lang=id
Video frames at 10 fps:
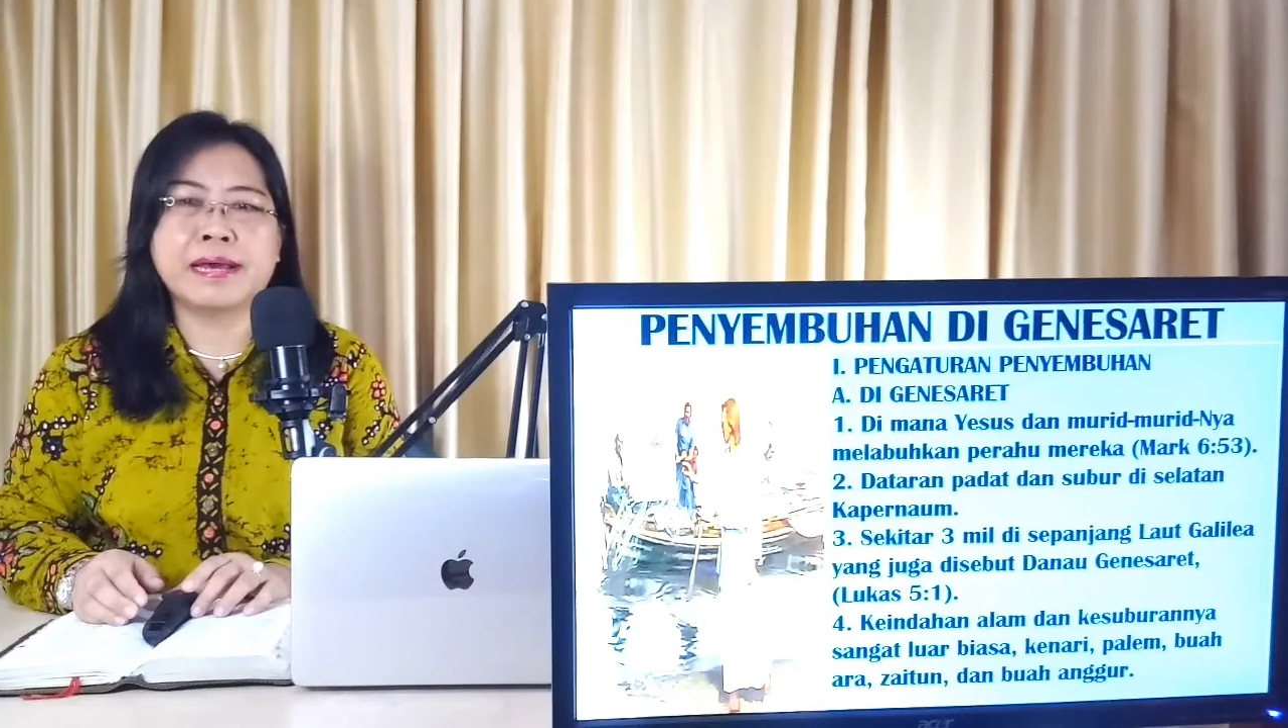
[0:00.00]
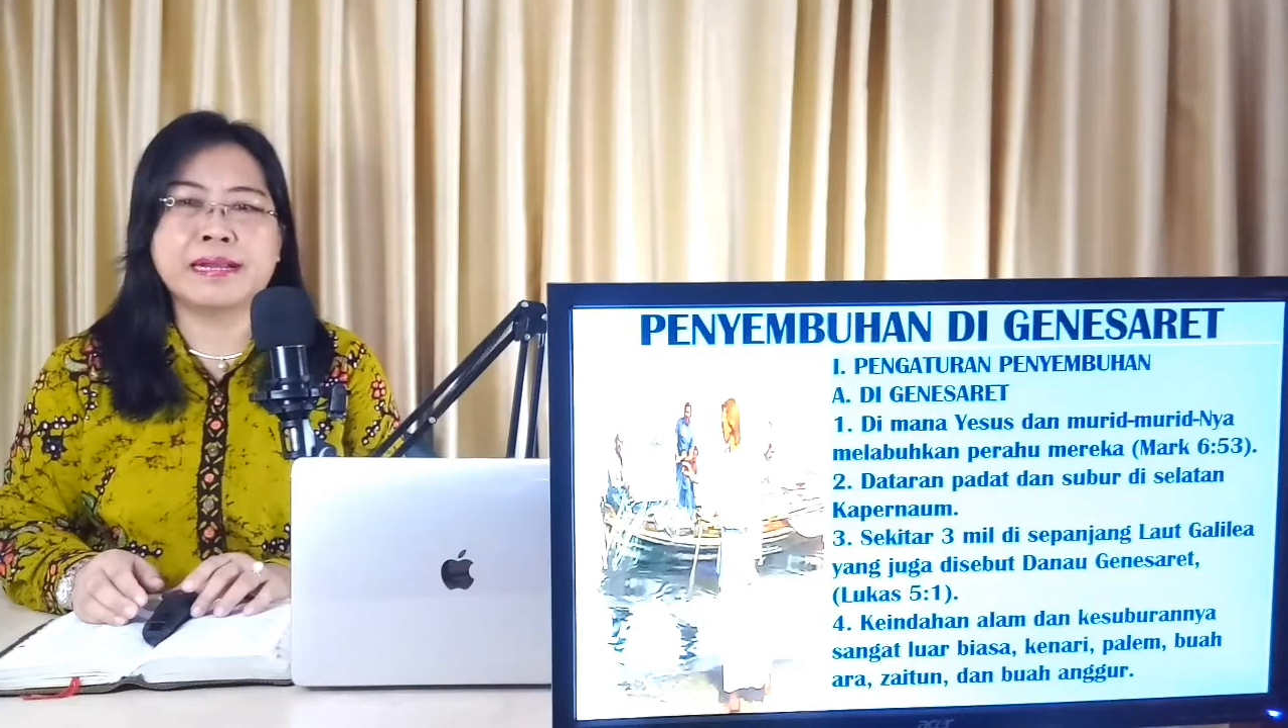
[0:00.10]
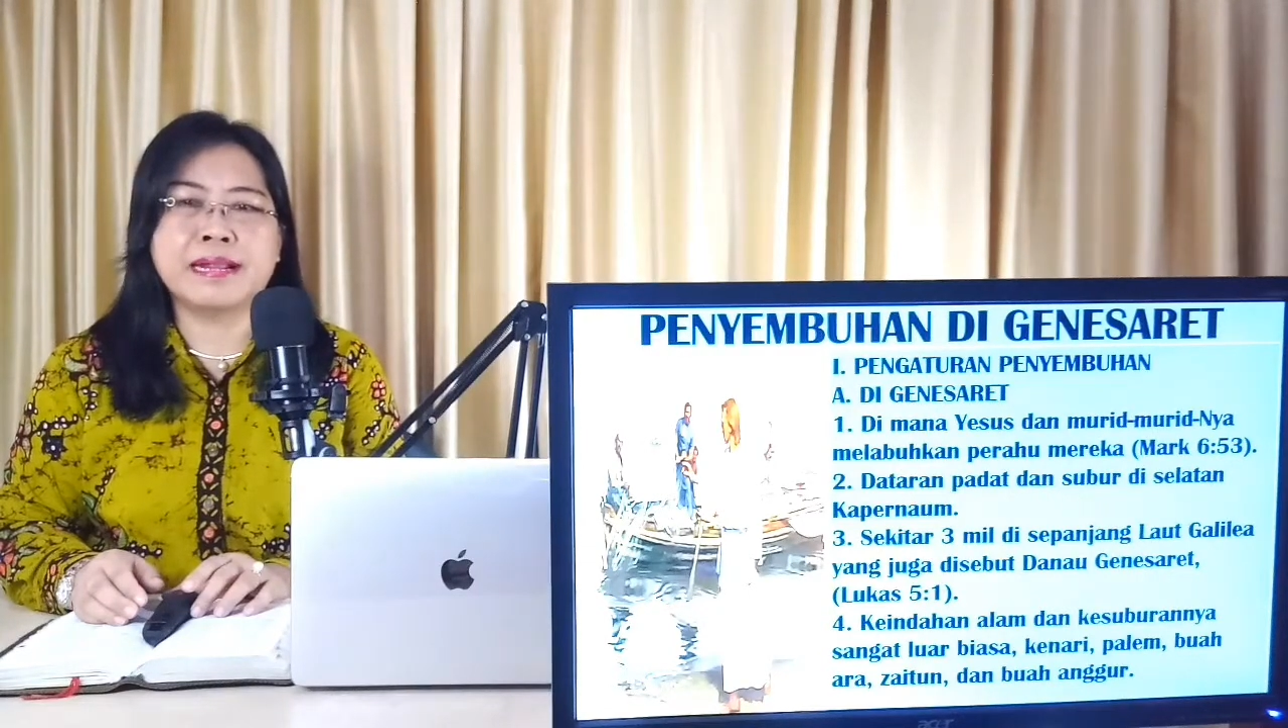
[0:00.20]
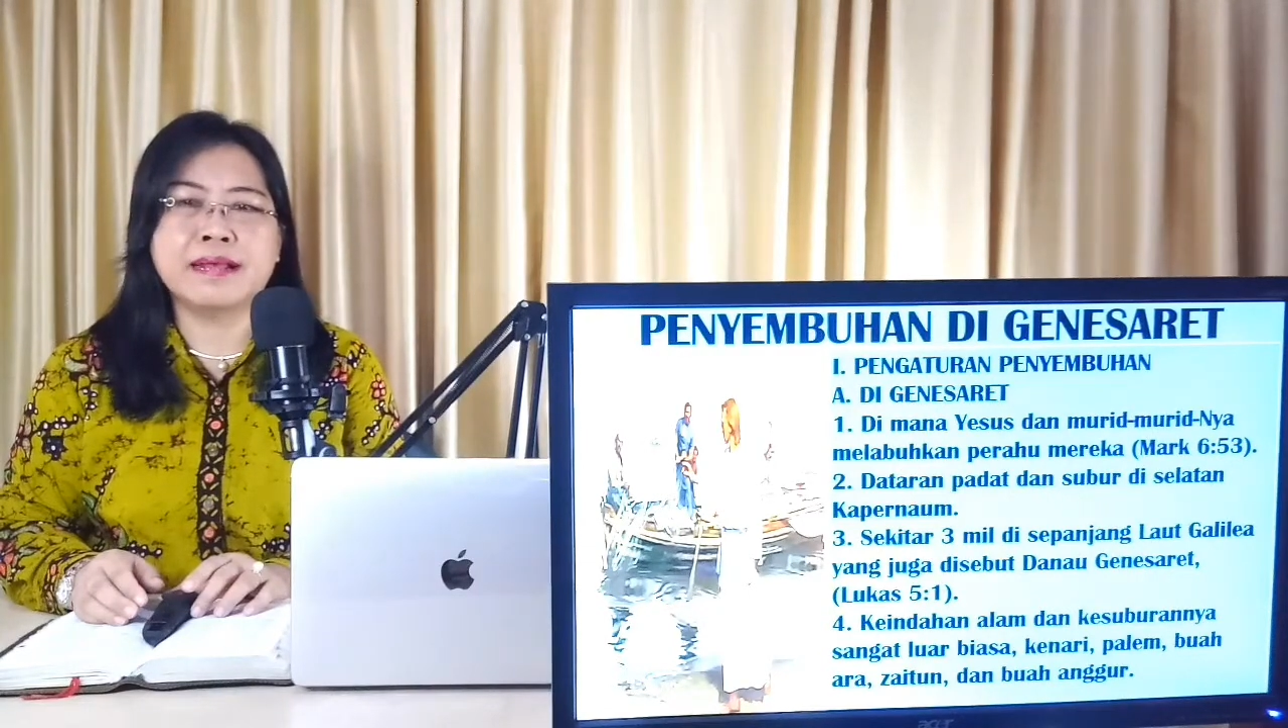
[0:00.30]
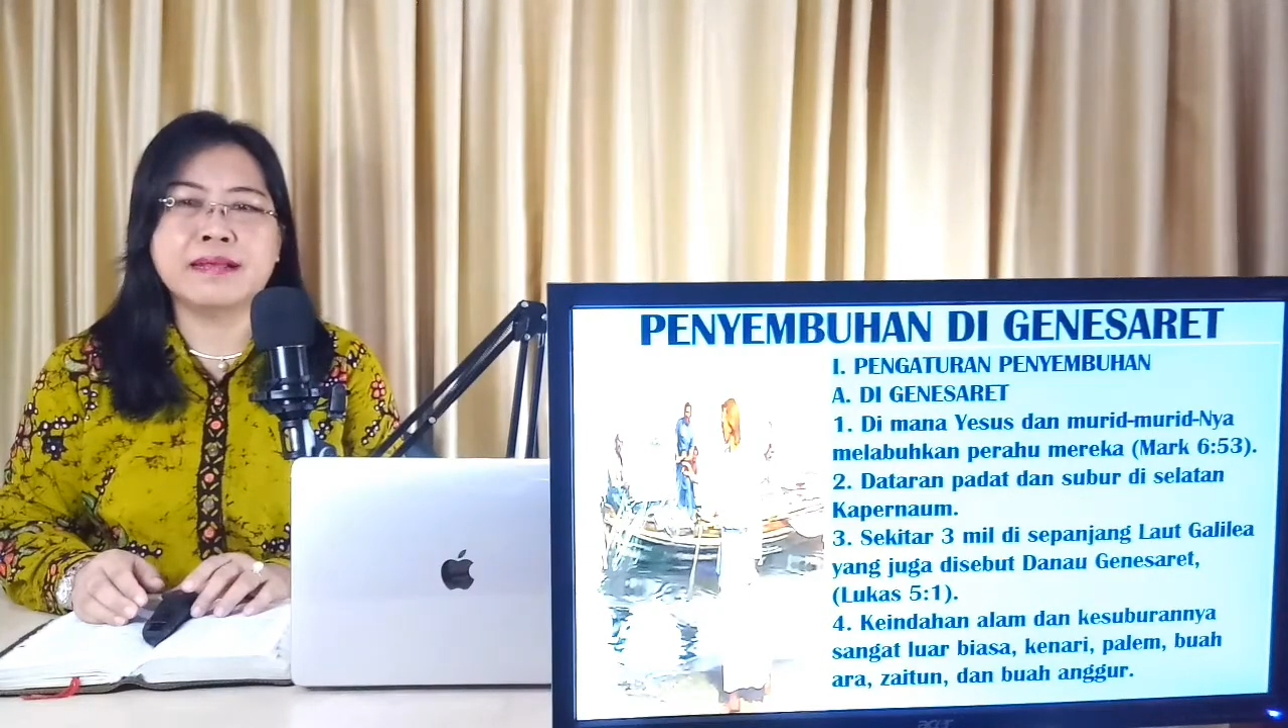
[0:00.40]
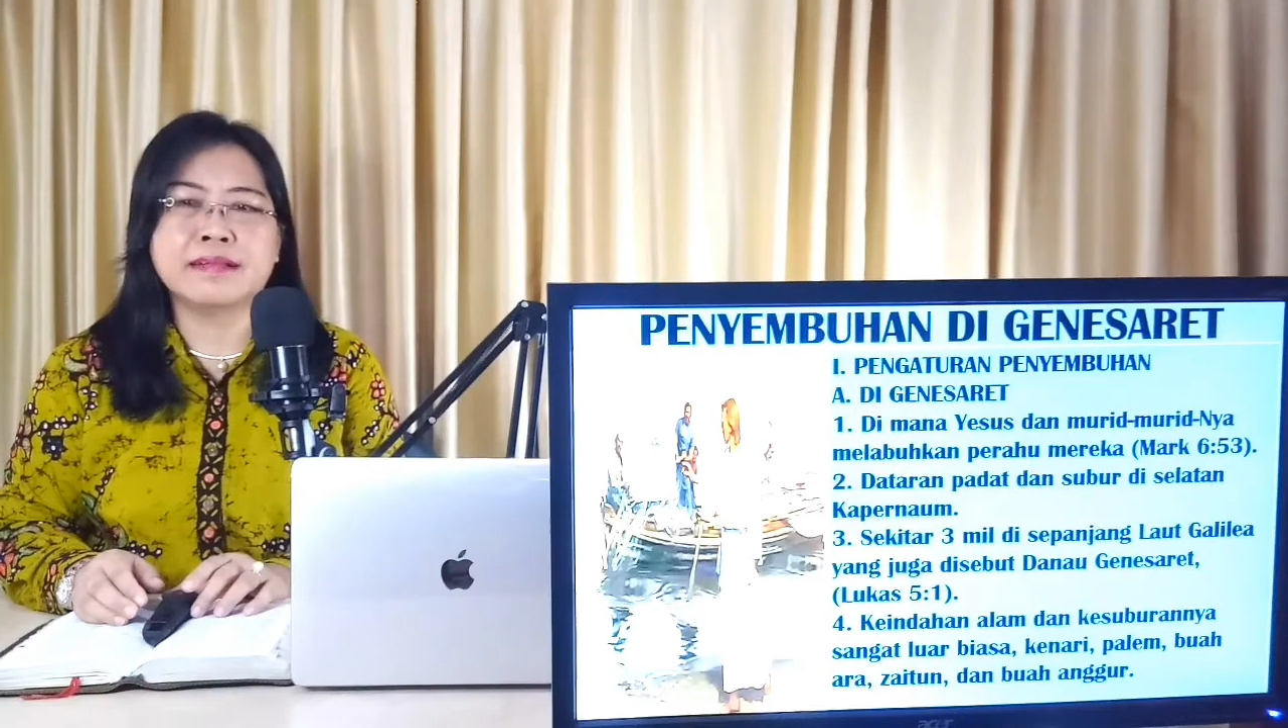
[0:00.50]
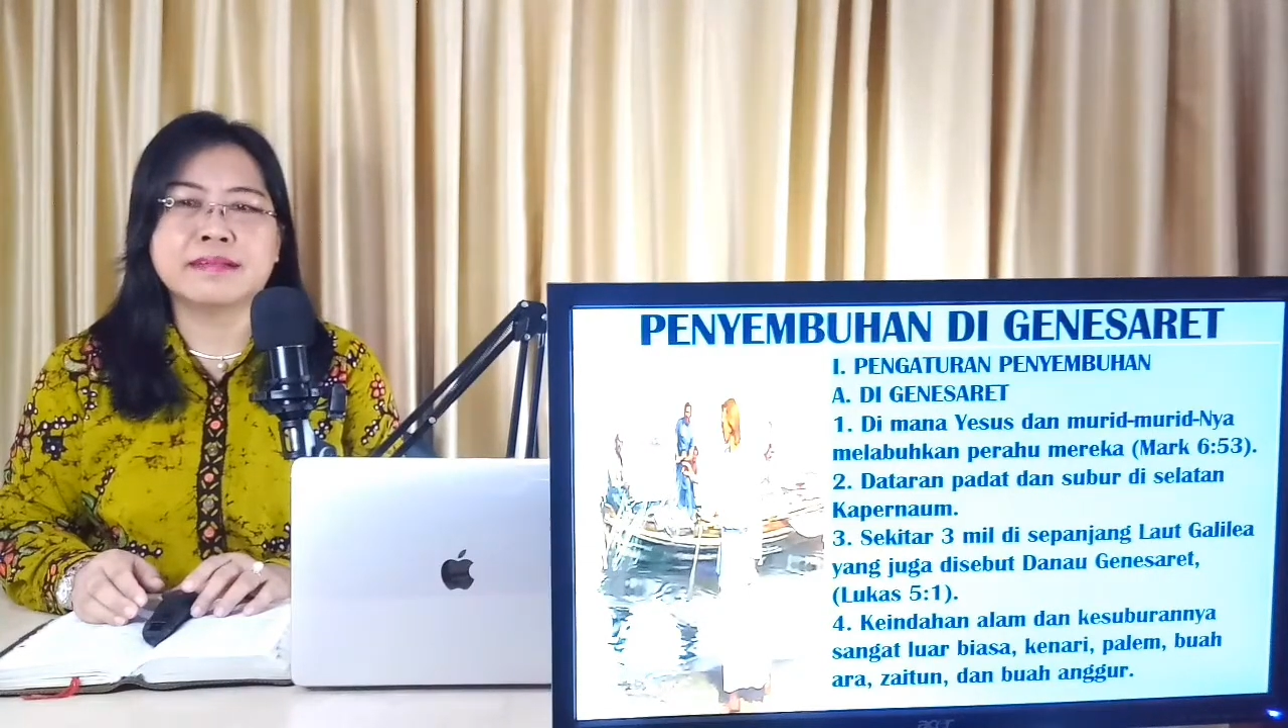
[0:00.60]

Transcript: ara,